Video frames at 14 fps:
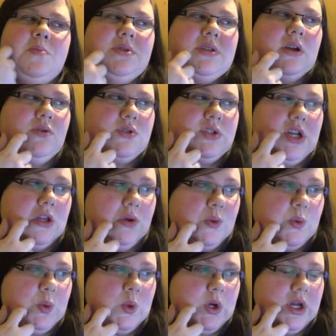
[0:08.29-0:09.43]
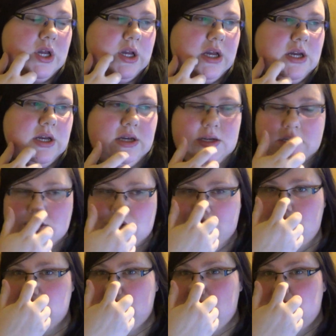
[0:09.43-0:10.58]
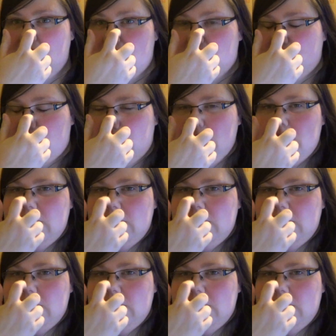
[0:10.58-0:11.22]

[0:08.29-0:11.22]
po zakończeniu e, Q&A live'a.